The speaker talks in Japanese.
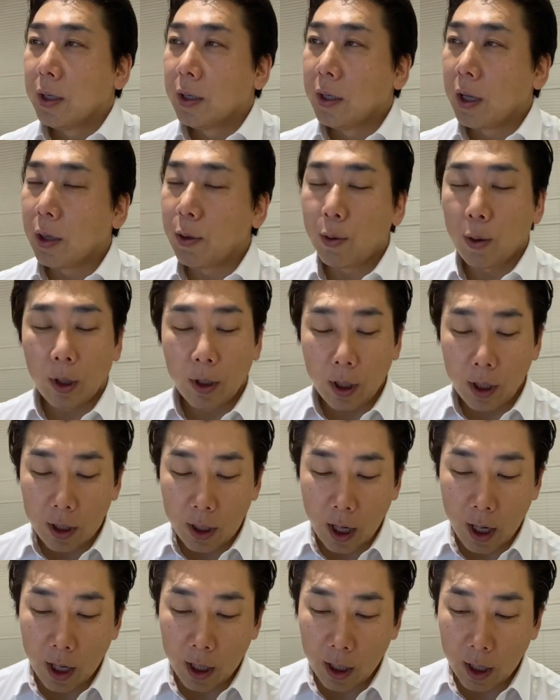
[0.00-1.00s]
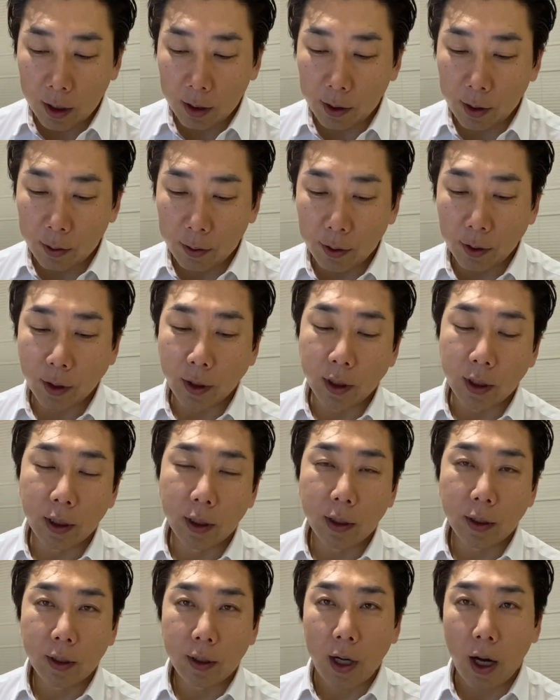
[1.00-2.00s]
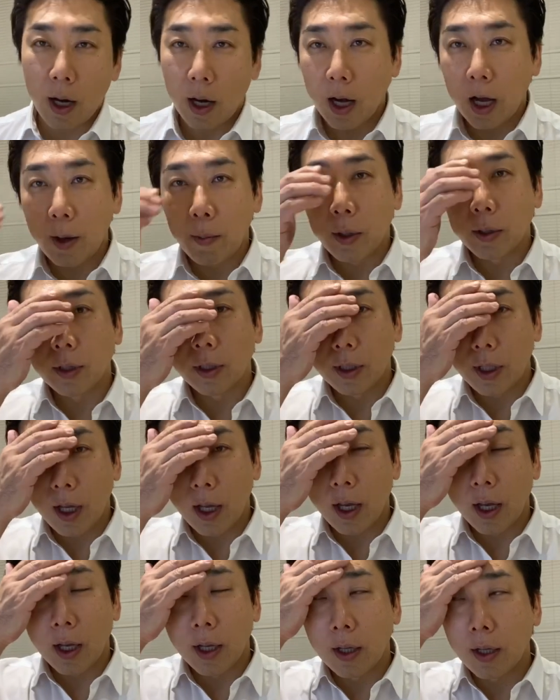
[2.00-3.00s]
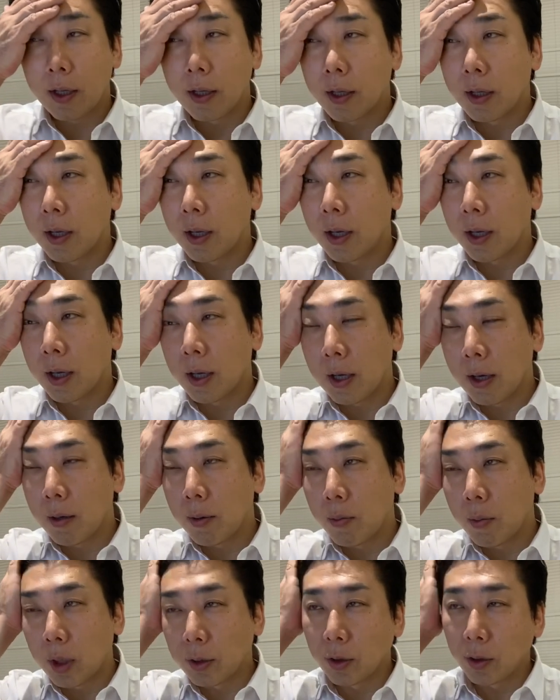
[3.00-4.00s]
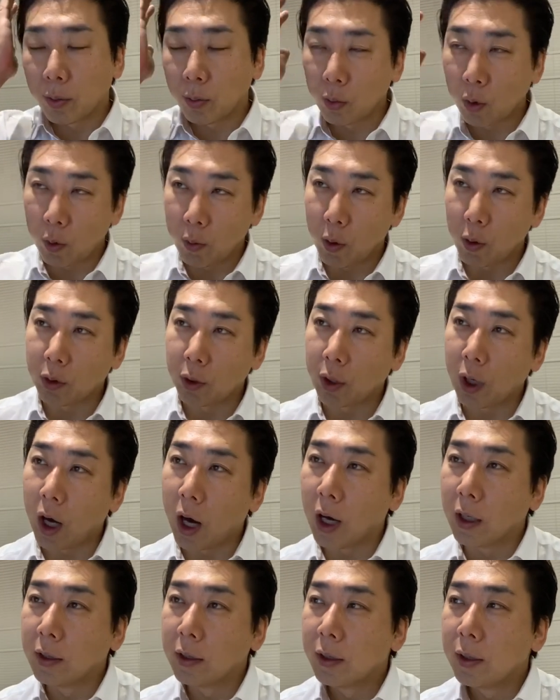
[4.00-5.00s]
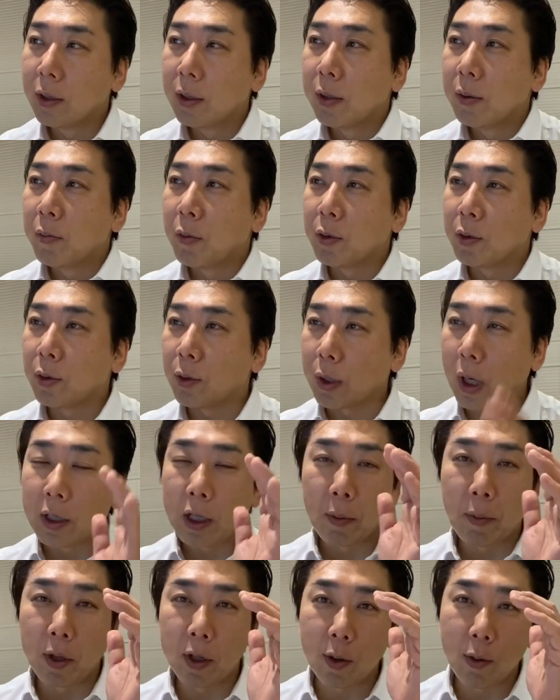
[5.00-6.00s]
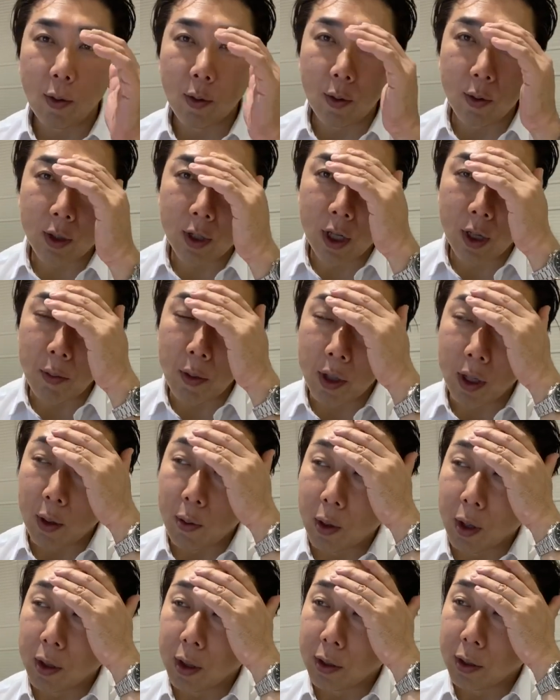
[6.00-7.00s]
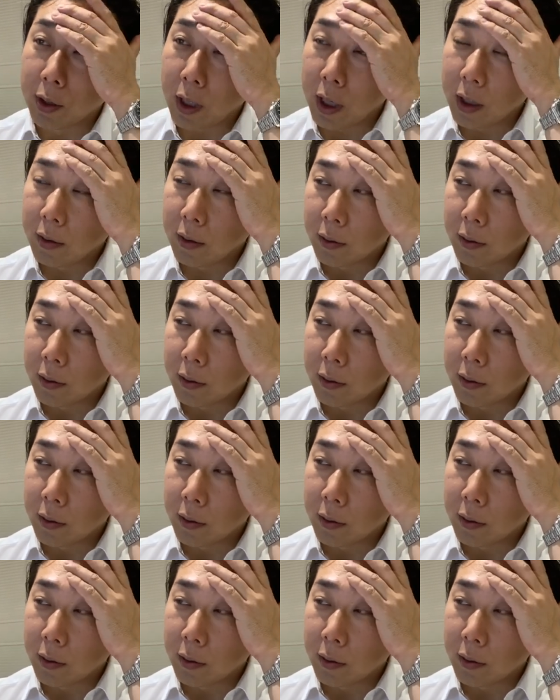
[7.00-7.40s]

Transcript: なんとかできないかなっていうふうに考えましてでまずもう僕がもうすぐ頭にこうひらめいたのがですね